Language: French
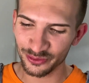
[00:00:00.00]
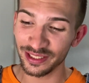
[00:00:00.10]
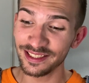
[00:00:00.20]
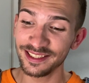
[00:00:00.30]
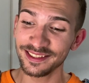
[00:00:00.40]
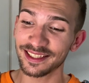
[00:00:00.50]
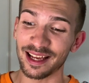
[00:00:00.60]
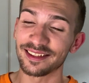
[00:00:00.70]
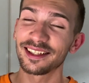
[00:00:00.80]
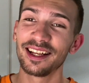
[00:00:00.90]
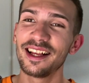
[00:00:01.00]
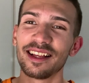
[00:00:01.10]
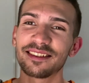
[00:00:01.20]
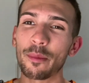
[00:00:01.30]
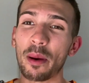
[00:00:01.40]
Je vous l'ai dit,
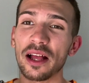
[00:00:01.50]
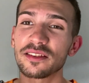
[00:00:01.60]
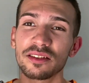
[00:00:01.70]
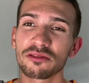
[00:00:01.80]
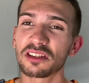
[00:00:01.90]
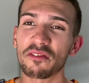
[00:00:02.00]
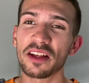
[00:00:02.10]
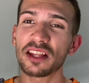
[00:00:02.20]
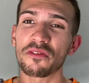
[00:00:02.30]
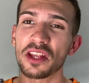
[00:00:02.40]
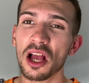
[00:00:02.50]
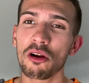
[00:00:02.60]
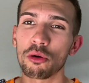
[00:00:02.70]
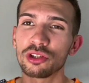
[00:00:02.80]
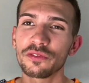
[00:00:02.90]
ça, passe, ça va, ça
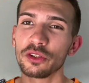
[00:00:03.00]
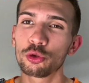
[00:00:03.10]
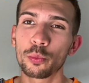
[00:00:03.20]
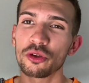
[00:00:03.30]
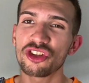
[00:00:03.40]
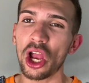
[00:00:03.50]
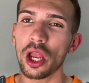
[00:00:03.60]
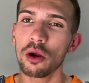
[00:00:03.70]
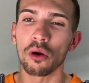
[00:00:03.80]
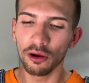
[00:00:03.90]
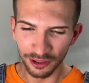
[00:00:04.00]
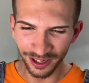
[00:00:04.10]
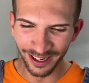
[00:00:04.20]
vient. Euh, c'est fait tout petit rien, quoi.